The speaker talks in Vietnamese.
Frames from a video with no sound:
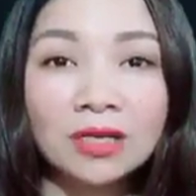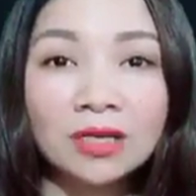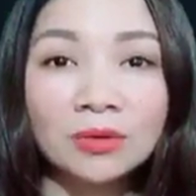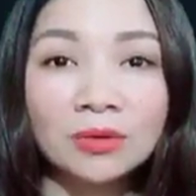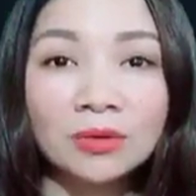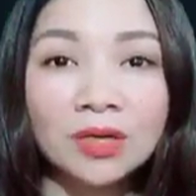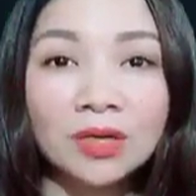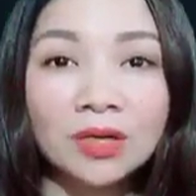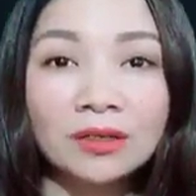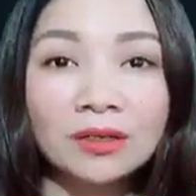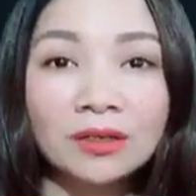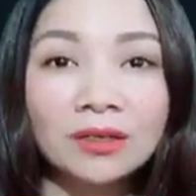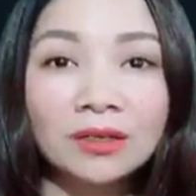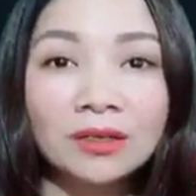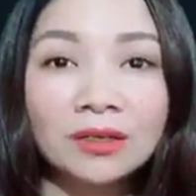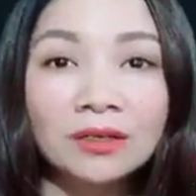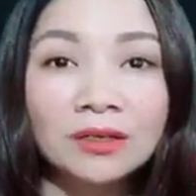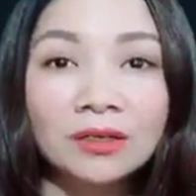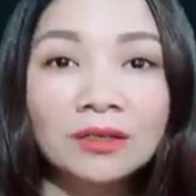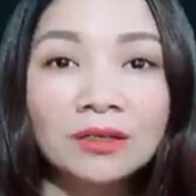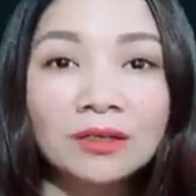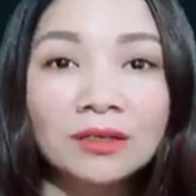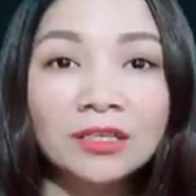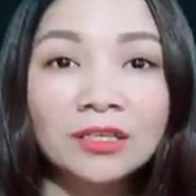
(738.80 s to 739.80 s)
sợ cô đơn,
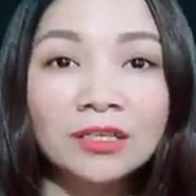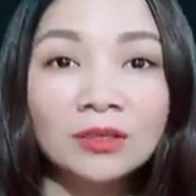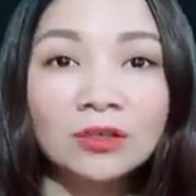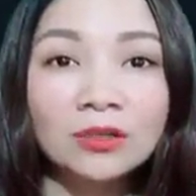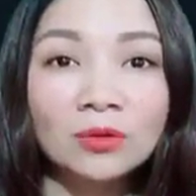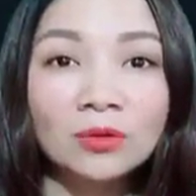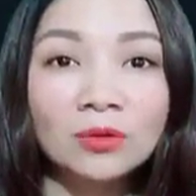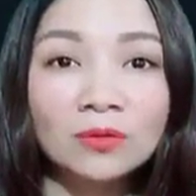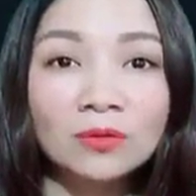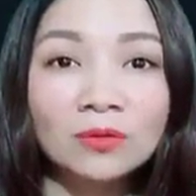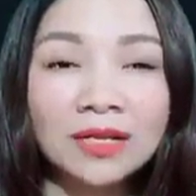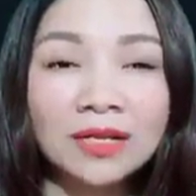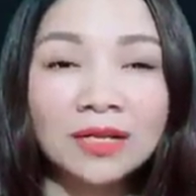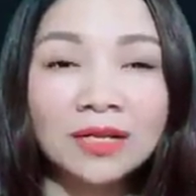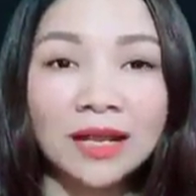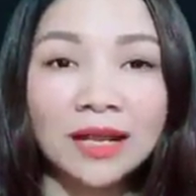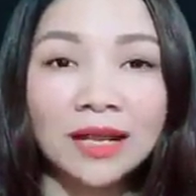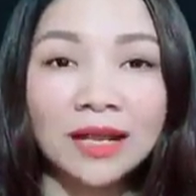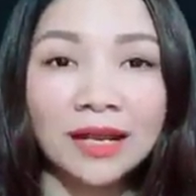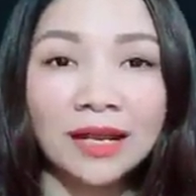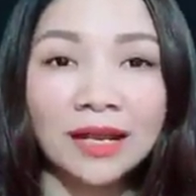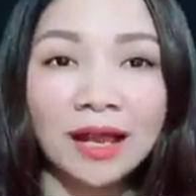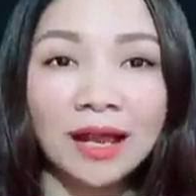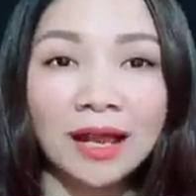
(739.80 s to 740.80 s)
nhưng cũng rất
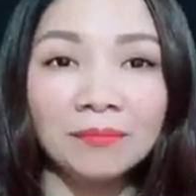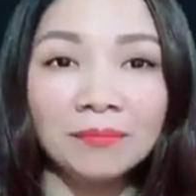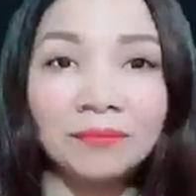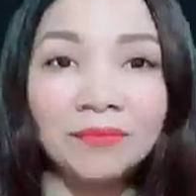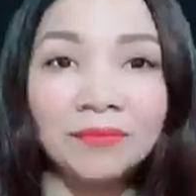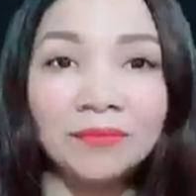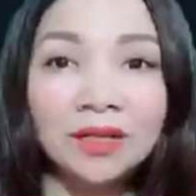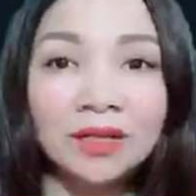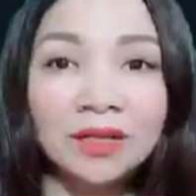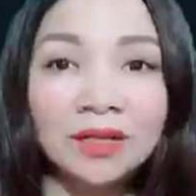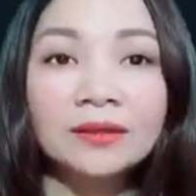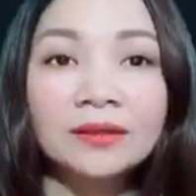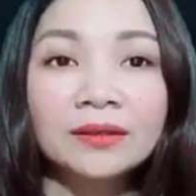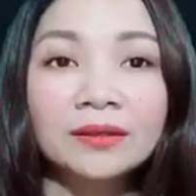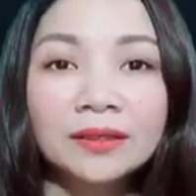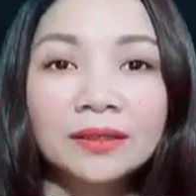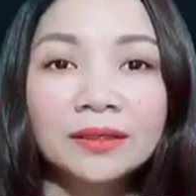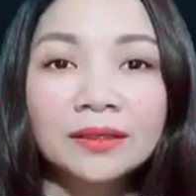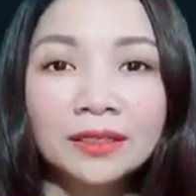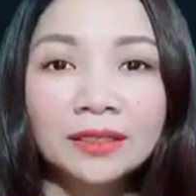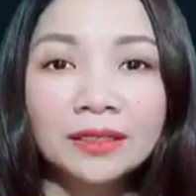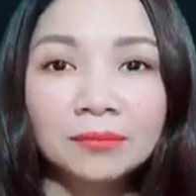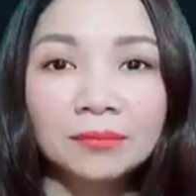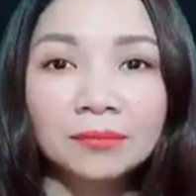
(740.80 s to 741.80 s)
nhạy cảm.
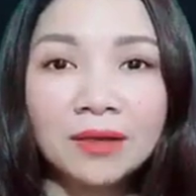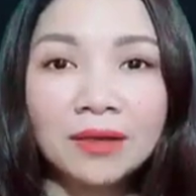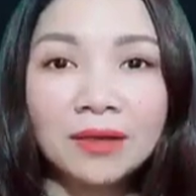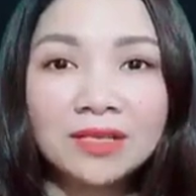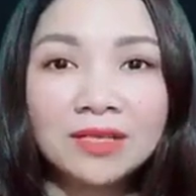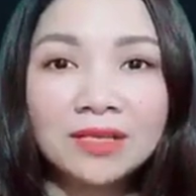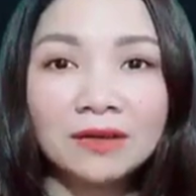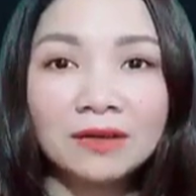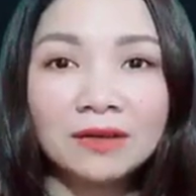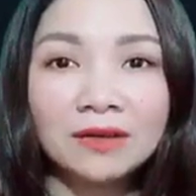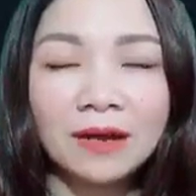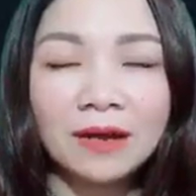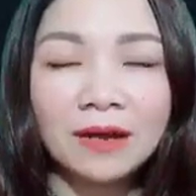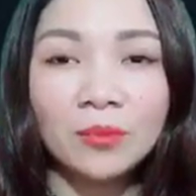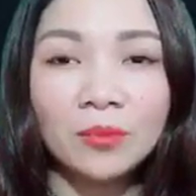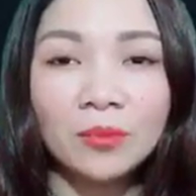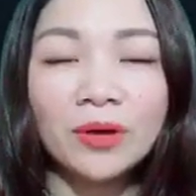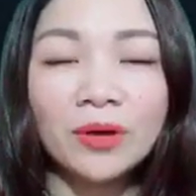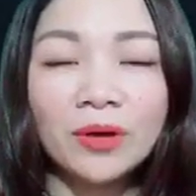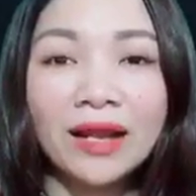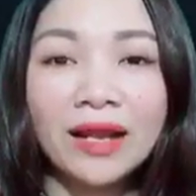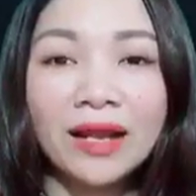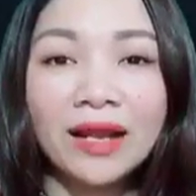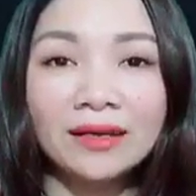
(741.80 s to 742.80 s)
Đừng bao giờ phản
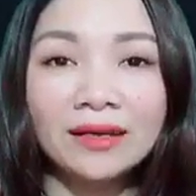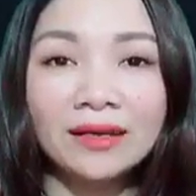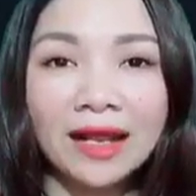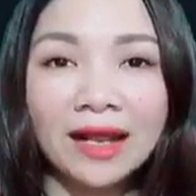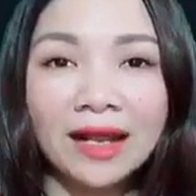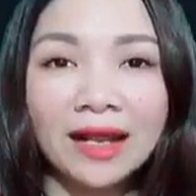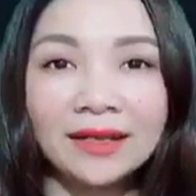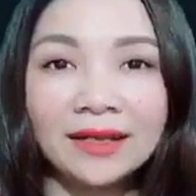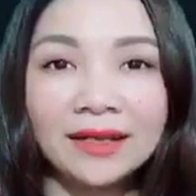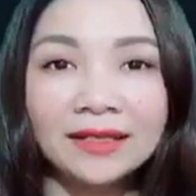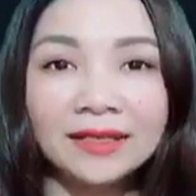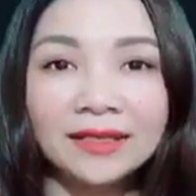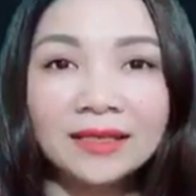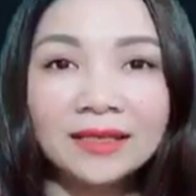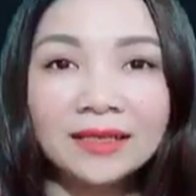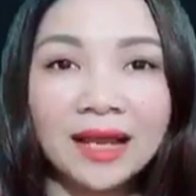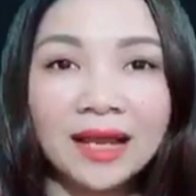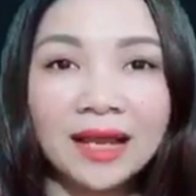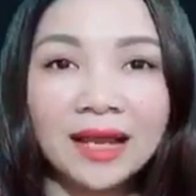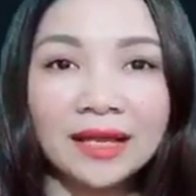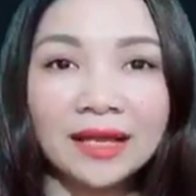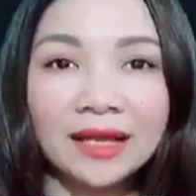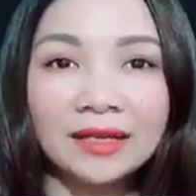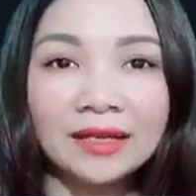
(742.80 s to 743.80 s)
bội hay lừa gạt những
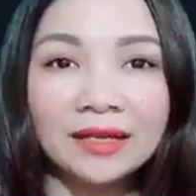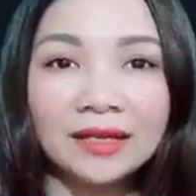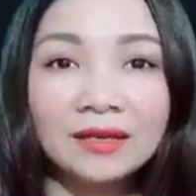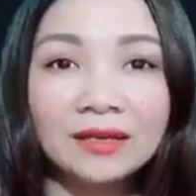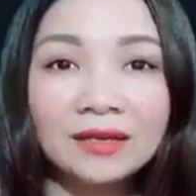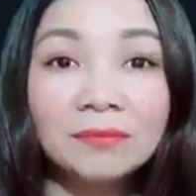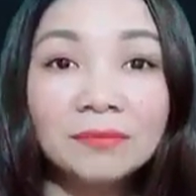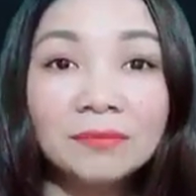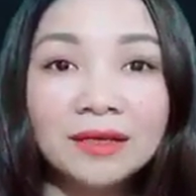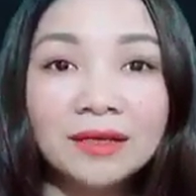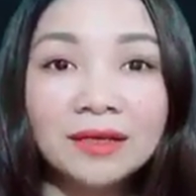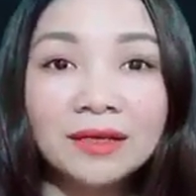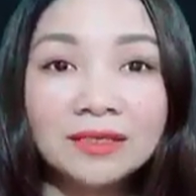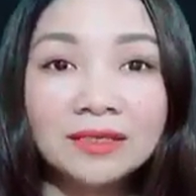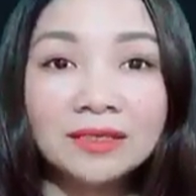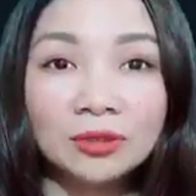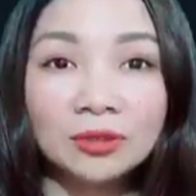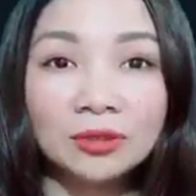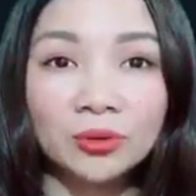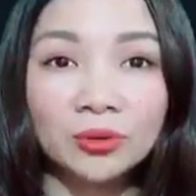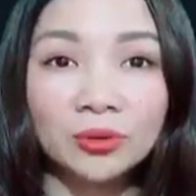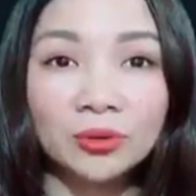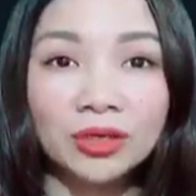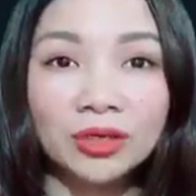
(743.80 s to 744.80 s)
người này, bởi sự
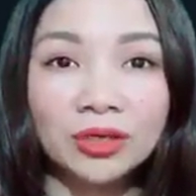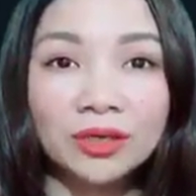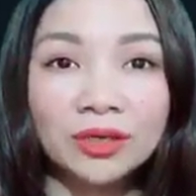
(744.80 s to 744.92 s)
tổn